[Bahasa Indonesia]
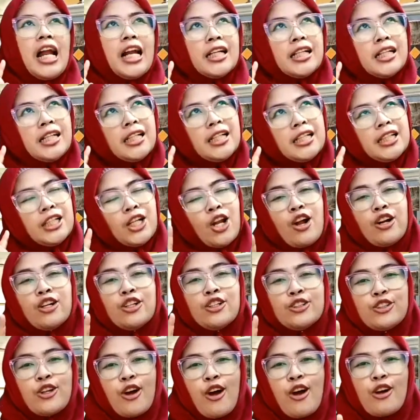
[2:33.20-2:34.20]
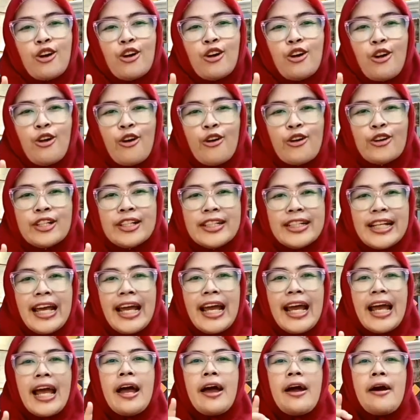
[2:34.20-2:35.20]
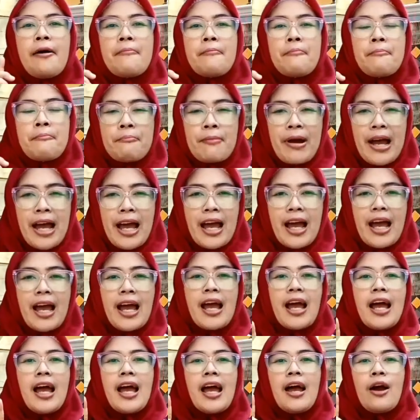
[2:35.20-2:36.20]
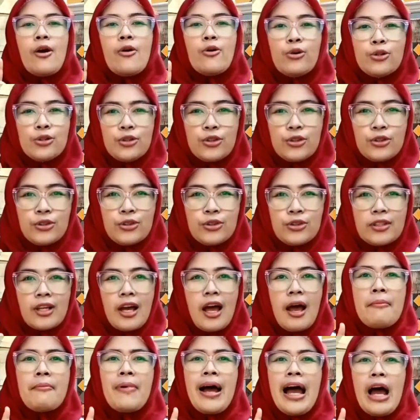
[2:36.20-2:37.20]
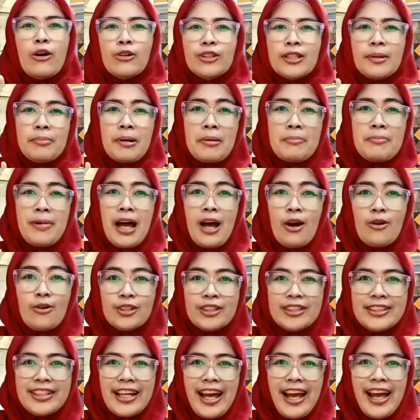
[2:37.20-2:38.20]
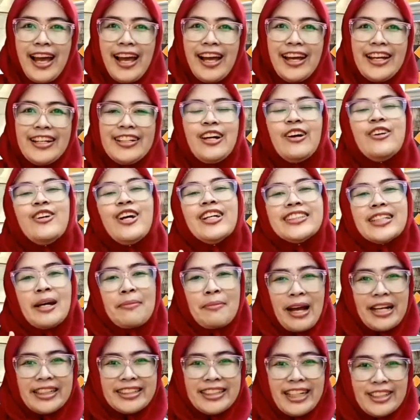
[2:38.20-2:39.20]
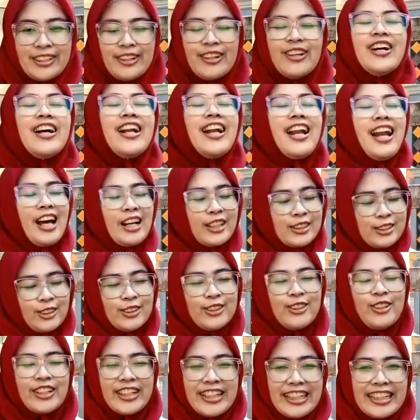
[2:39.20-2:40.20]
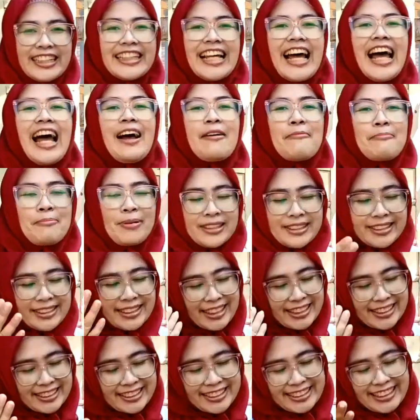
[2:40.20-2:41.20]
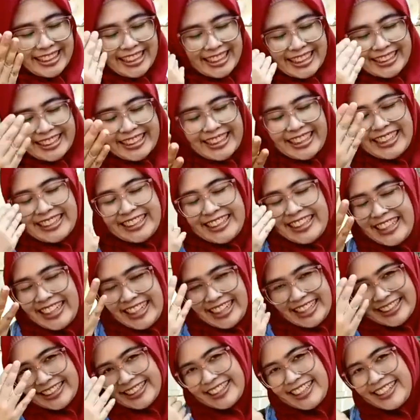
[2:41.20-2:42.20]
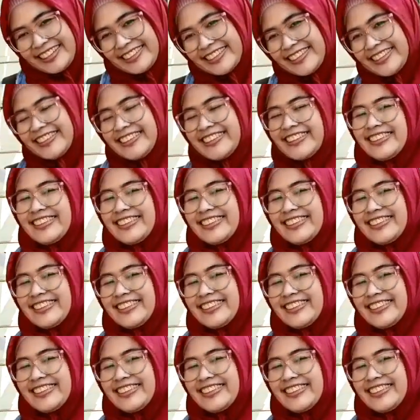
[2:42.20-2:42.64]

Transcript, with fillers: uh, lontong lodeh maut Maut apa mbah ut ya? Ya udah sama aja yuk, langsung yuk kita pesen sini sini sini let's go